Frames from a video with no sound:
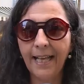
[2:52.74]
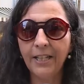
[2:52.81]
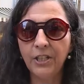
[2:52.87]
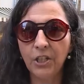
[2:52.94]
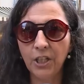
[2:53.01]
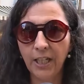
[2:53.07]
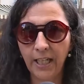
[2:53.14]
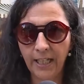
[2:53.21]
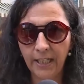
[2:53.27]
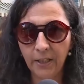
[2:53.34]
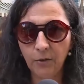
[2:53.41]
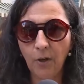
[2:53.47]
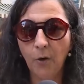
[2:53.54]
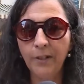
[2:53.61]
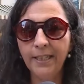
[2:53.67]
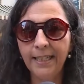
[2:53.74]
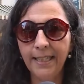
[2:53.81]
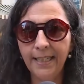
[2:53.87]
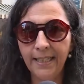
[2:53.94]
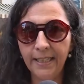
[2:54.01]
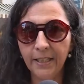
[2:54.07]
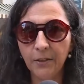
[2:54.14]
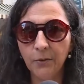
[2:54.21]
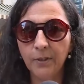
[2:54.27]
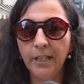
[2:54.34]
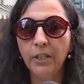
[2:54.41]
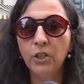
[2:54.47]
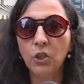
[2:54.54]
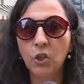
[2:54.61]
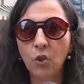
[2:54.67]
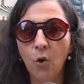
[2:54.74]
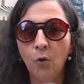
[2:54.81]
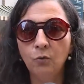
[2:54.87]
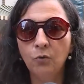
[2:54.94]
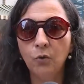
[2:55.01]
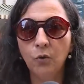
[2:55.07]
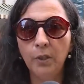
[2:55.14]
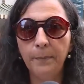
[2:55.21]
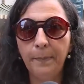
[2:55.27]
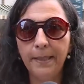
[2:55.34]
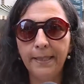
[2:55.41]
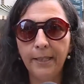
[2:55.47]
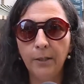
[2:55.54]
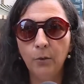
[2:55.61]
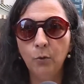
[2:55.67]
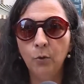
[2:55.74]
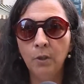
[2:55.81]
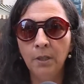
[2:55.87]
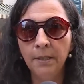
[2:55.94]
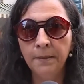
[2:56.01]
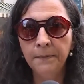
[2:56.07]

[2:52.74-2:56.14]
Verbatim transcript: dá direito ao inquilino ter desconto no IPTU